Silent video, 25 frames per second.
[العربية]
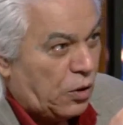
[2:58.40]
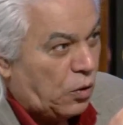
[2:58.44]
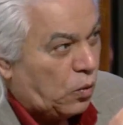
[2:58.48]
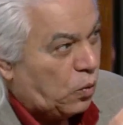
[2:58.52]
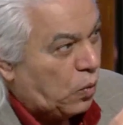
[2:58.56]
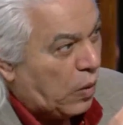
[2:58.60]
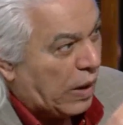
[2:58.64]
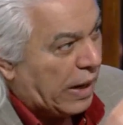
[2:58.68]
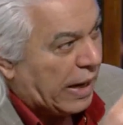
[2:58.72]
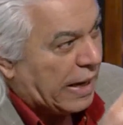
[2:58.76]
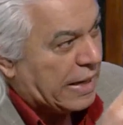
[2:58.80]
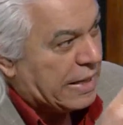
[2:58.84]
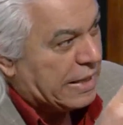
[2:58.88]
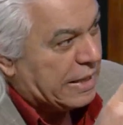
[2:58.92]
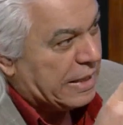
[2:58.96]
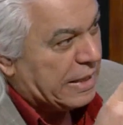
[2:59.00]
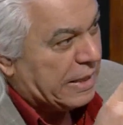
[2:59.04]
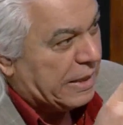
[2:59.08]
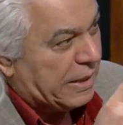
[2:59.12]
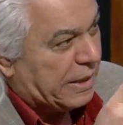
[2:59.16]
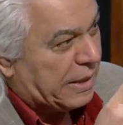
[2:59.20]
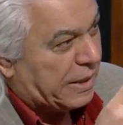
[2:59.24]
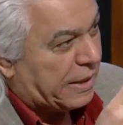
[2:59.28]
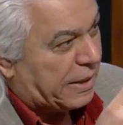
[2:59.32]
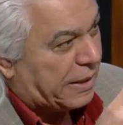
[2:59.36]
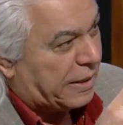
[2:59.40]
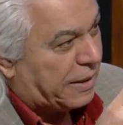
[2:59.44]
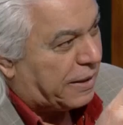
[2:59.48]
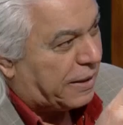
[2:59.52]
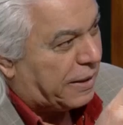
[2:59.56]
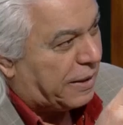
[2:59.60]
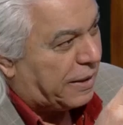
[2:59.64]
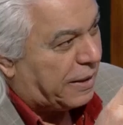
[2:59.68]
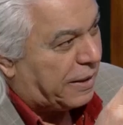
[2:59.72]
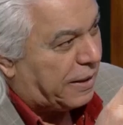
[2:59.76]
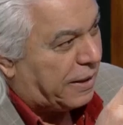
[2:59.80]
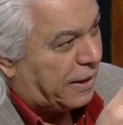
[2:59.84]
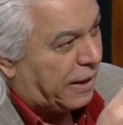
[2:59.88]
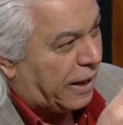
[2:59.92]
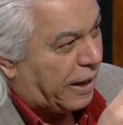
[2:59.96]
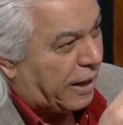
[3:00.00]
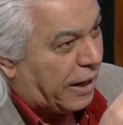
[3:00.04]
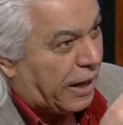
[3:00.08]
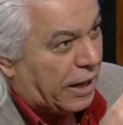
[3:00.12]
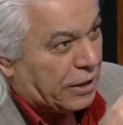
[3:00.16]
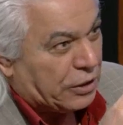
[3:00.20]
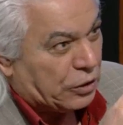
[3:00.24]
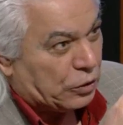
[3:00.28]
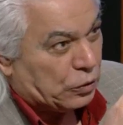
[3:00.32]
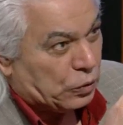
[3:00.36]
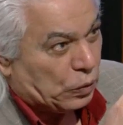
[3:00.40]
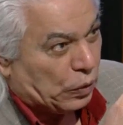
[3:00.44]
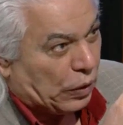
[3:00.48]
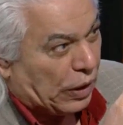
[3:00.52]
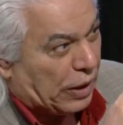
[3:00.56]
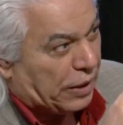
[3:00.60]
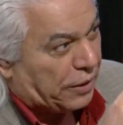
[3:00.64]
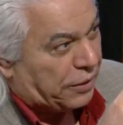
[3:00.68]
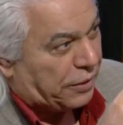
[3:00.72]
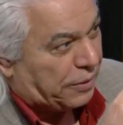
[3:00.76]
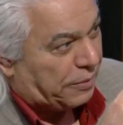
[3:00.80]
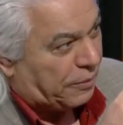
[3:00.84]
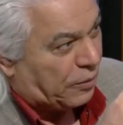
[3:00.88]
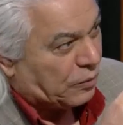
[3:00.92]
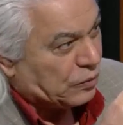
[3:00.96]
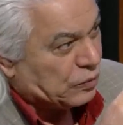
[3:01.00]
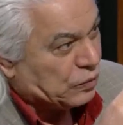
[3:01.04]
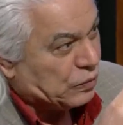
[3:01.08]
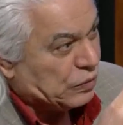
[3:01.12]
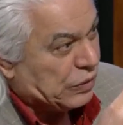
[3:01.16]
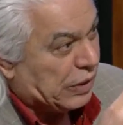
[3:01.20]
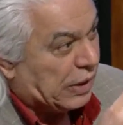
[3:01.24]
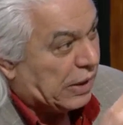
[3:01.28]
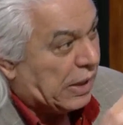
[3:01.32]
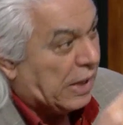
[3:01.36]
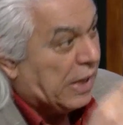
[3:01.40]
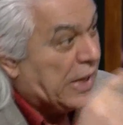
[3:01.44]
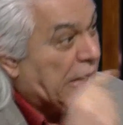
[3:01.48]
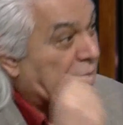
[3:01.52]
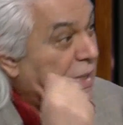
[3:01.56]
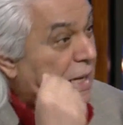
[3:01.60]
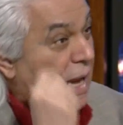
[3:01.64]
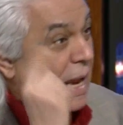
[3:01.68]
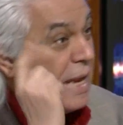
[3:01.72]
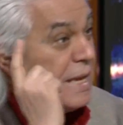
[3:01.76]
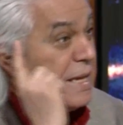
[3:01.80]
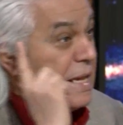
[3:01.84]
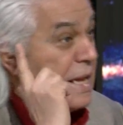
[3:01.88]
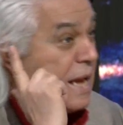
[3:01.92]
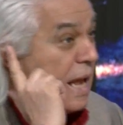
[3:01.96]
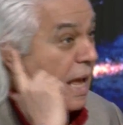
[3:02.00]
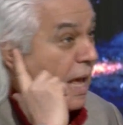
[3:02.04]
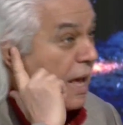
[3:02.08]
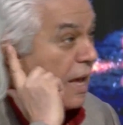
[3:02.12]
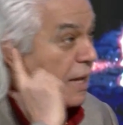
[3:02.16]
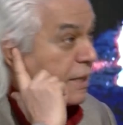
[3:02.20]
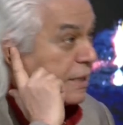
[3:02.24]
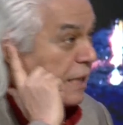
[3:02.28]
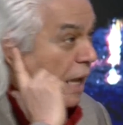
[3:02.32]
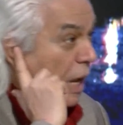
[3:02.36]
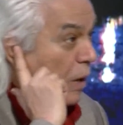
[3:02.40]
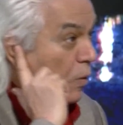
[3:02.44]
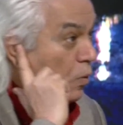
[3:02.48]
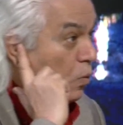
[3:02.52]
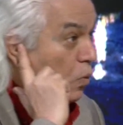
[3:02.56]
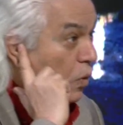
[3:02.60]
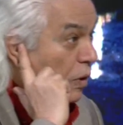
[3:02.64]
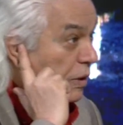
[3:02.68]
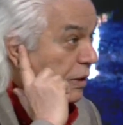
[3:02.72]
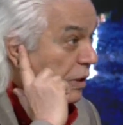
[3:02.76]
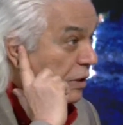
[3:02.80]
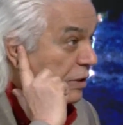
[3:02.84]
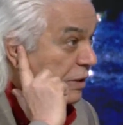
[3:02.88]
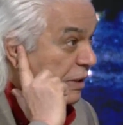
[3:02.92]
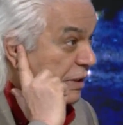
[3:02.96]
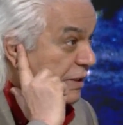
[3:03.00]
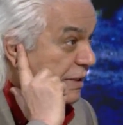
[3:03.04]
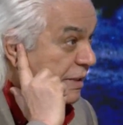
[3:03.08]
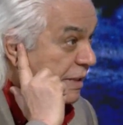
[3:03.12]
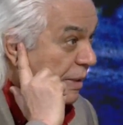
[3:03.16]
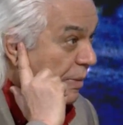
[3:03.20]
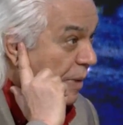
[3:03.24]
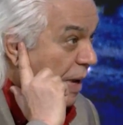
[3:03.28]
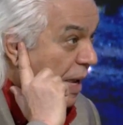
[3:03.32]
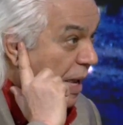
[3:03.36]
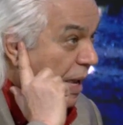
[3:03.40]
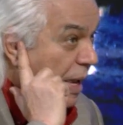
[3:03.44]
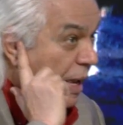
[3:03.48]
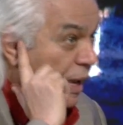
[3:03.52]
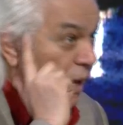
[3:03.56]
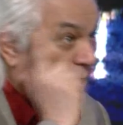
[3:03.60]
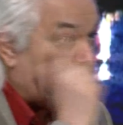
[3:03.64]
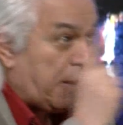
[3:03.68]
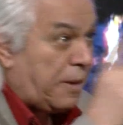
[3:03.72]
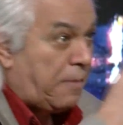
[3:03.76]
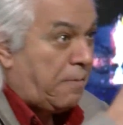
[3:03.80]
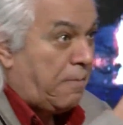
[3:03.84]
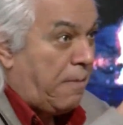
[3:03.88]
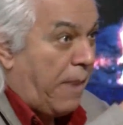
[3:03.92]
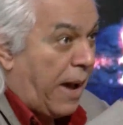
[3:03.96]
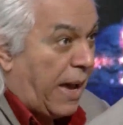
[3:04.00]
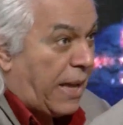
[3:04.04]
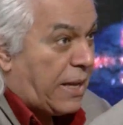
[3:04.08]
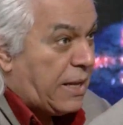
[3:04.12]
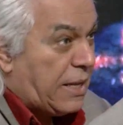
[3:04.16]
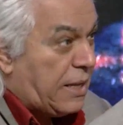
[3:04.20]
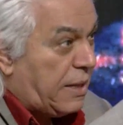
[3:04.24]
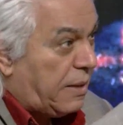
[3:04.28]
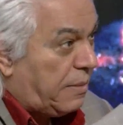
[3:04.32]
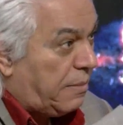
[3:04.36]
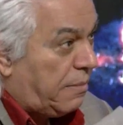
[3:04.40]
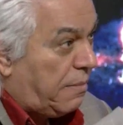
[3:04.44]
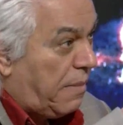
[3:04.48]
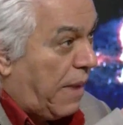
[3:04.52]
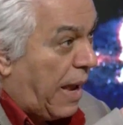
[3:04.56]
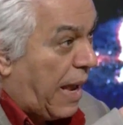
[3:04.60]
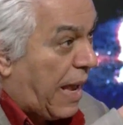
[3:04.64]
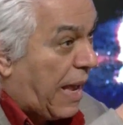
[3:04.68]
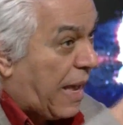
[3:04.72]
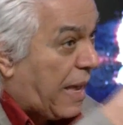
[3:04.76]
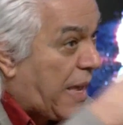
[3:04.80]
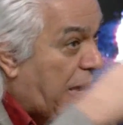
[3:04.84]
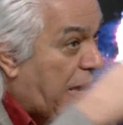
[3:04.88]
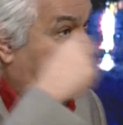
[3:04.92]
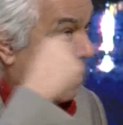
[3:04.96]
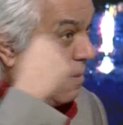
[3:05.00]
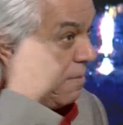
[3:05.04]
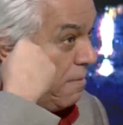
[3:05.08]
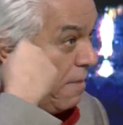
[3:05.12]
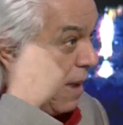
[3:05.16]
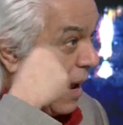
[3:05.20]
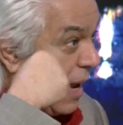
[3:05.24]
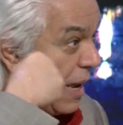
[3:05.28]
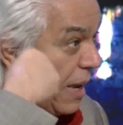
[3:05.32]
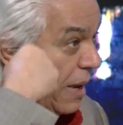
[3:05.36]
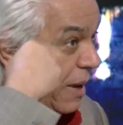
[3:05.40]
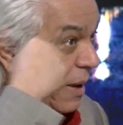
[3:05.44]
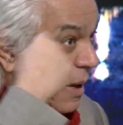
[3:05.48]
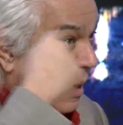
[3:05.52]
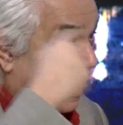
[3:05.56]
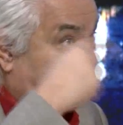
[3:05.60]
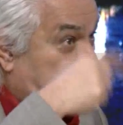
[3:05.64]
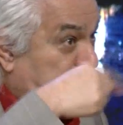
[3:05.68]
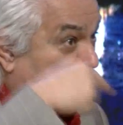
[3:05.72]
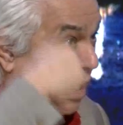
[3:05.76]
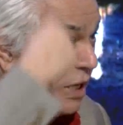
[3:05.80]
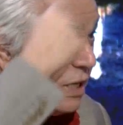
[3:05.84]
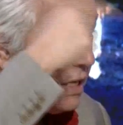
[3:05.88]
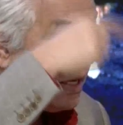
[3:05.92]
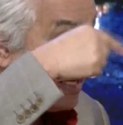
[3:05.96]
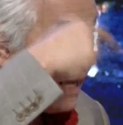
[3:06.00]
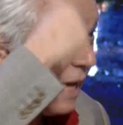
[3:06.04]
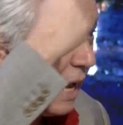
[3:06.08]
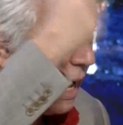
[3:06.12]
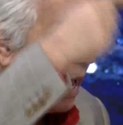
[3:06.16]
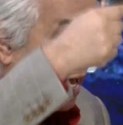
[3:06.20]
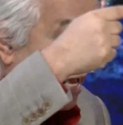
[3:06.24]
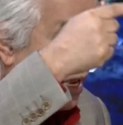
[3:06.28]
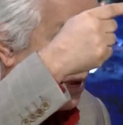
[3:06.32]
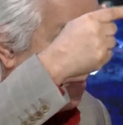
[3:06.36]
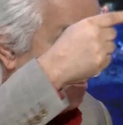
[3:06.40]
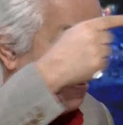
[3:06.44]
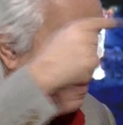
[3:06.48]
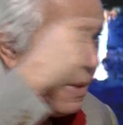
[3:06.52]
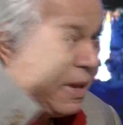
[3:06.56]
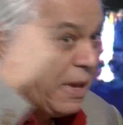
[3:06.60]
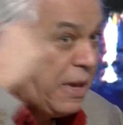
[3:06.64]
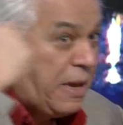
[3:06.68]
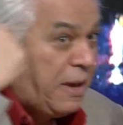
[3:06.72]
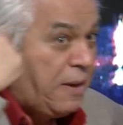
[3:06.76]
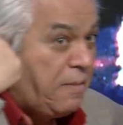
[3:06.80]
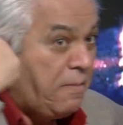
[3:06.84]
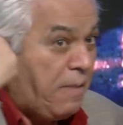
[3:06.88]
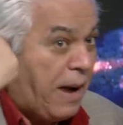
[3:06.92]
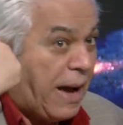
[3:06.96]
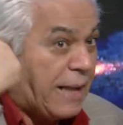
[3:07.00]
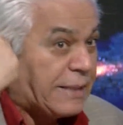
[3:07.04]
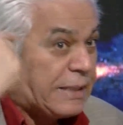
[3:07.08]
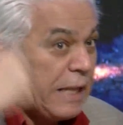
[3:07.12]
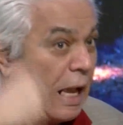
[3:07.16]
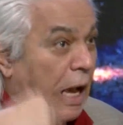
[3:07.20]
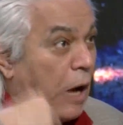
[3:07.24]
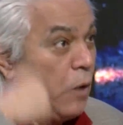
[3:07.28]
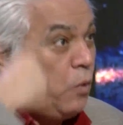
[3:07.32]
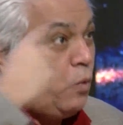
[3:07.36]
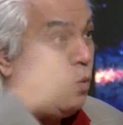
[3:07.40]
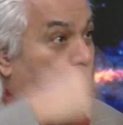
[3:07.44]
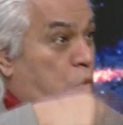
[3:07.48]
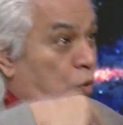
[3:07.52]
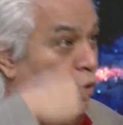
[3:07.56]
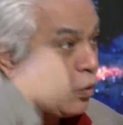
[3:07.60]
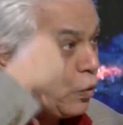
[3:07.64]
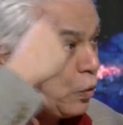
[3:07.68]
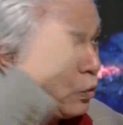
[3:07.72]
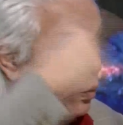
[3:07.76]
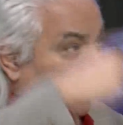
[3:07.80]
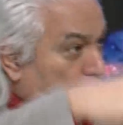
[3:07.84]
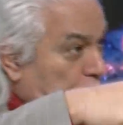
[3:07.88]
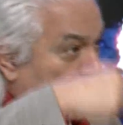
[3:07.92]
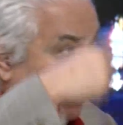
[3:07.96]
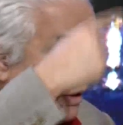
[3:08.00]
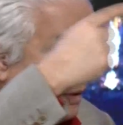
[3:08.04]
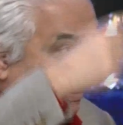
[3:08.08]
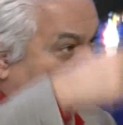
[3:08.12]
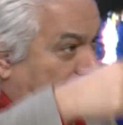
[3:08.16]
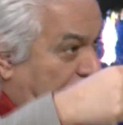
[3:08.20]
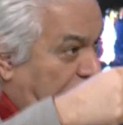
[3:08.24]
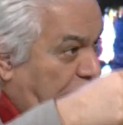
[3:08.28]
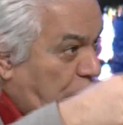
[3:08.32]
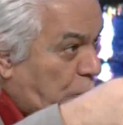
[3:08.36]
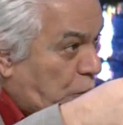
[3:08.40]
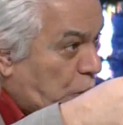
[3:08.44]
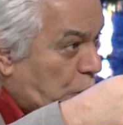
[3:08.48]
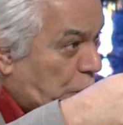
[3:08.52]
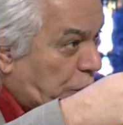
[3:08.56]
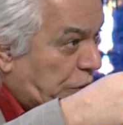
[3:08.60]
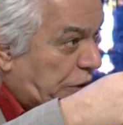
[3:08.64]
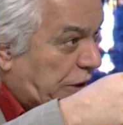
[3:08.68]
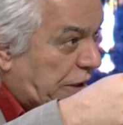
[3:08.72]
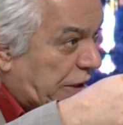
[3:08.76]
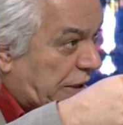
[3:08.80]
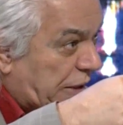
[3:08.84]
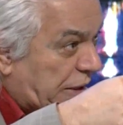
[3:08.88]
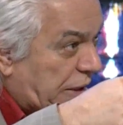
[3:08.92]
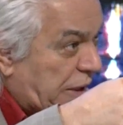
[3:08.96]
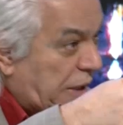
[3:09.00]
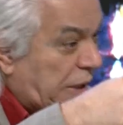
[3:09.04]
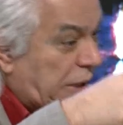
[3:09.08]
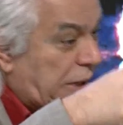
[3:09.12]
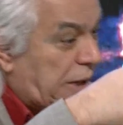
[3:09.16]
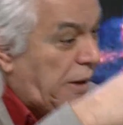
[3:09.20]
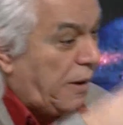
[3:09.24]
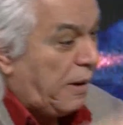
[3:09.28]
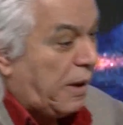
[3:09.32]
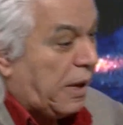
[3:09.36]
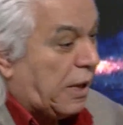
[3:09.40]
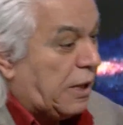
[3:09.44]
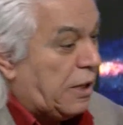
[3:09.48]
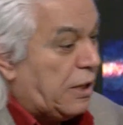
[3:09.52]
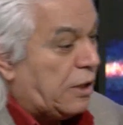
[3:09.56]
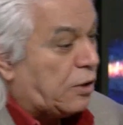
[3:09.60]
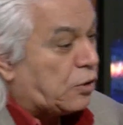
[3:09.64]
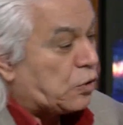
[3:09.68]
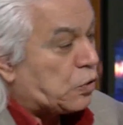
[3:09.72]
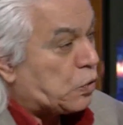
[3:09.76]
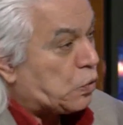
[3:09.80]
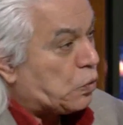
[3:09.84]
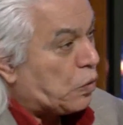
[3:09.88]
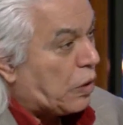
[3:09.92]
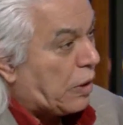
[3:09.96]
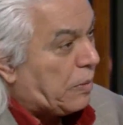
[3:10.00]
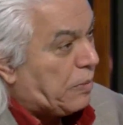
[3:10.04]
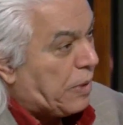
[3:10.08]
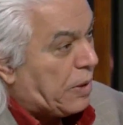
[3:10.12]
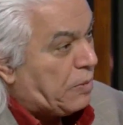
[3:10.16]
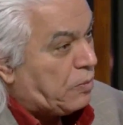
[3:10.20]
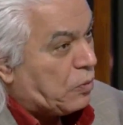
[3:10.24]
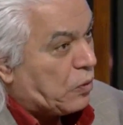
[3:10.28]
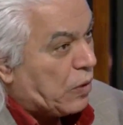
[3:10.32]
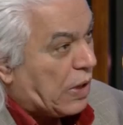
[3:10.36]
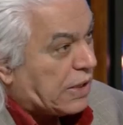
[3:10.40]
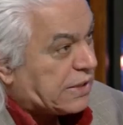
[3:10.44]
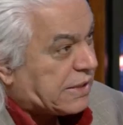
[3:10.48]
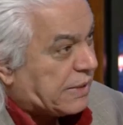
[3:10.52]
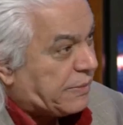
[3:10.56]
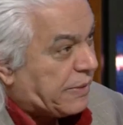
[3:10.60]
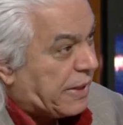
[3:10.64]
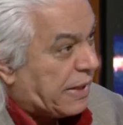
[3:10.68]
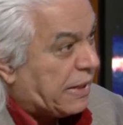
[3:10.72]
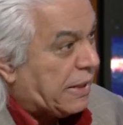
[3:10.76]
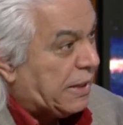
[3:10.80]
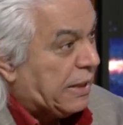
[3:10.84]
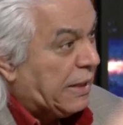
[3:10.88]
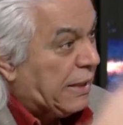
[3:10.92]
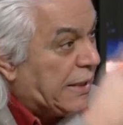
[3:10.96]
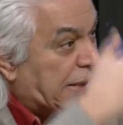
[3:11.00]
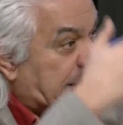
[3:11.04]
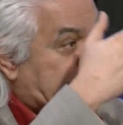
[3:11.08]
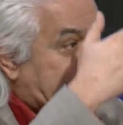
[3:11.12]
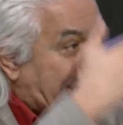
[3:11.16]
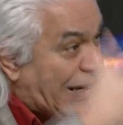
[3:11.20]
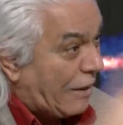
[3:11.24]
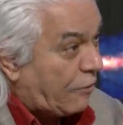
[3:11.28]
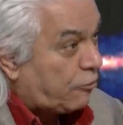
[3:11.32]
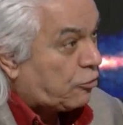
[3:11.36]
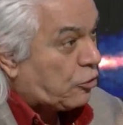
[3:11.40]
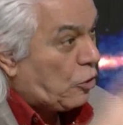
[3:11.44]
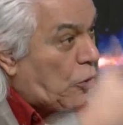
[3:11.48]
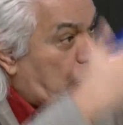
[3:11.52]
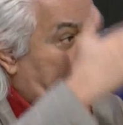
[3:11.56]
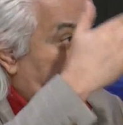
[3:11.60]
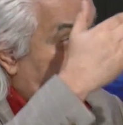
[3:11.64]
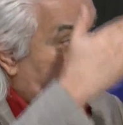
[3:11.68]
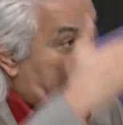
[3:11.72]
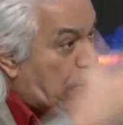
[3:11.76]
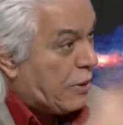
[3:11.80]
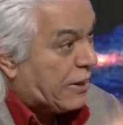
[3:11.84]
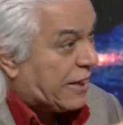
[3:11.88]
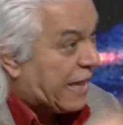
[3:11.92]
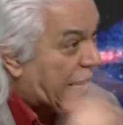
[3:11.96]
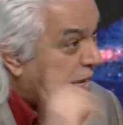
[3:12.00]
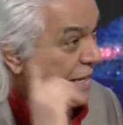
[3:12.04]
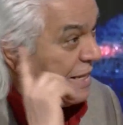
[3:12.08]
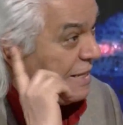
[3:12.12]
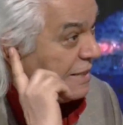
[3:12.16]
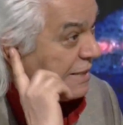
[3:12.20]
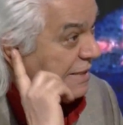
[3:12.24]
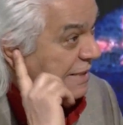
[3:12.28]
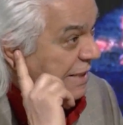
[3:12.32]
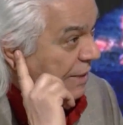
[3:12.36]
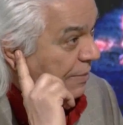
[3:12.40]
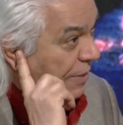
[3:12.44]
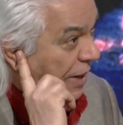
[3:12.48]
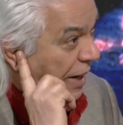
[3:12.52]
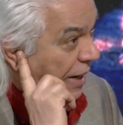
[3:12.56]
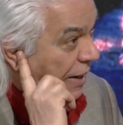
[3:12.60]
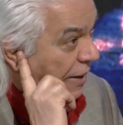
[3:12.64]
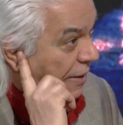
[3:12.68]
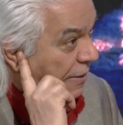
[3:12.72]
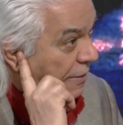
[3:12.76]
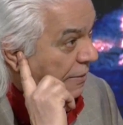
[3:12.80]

وخلي آه، اغاني التراث موجوده لانها تعودت السماع مع مع مع شيء غائب مع تحول روحي مع الاغنيه الصوره بالمناسبه تقتل ثلثين السماع